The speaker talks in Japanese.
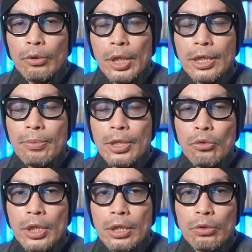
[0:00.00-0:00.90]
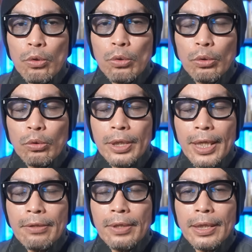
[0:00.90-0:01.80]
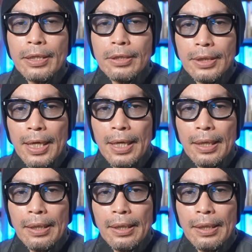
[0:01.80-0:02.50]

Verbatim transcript: 同じ場所に集うことになるわけですが、